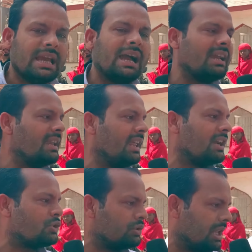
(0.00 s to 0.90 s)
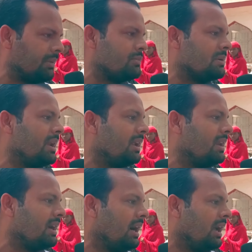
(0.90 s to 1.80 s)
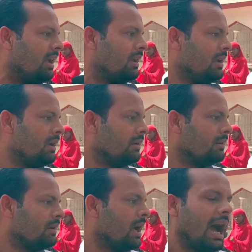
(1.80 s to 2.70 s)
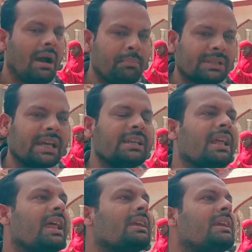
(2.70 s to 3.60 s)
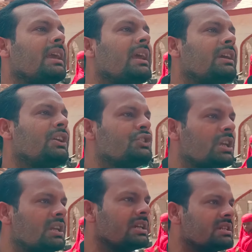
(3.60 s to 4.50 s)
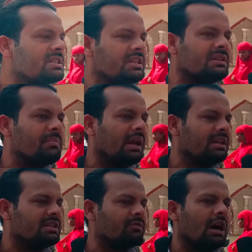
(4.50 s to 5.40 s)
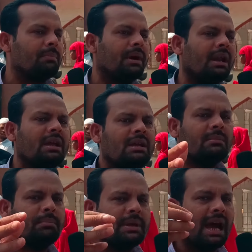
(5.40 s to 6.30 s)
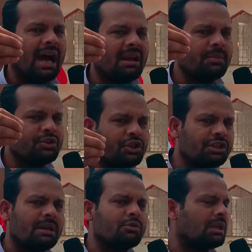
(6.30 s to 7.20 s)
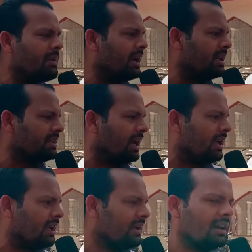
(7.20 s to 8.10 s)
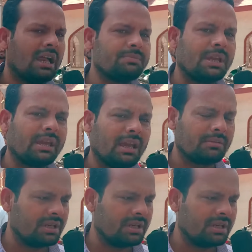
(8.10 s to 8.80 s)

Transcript: यहाँ के लिए नहीं कहा सऊदी अरब के मुसलमान के लिए कहा है तो मतलब कुछ भी बोल देंगे आप तो बताइए ना कि एक किशनगंज की सीट मान लीजिए वहाँ पर बिहार में जितने मुसलमान नेता है हम्म। अल्पसंख्यक